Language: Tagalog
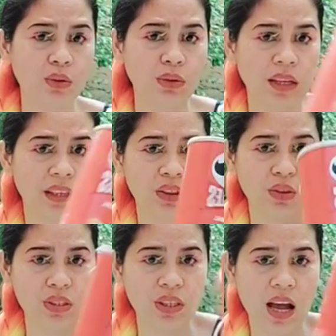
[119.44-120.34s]
ko na dito
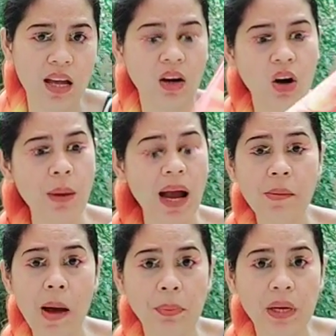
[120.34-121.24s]
sa, ay baka na
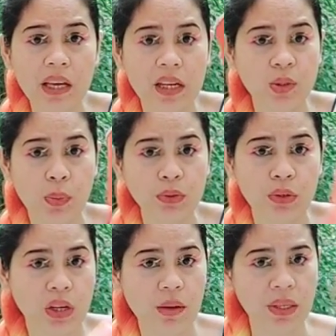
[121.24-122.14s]
naman Pringle,
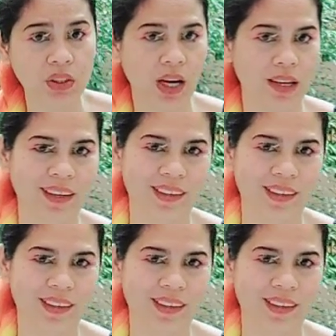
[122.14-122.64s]
sponsor ka naman dyan.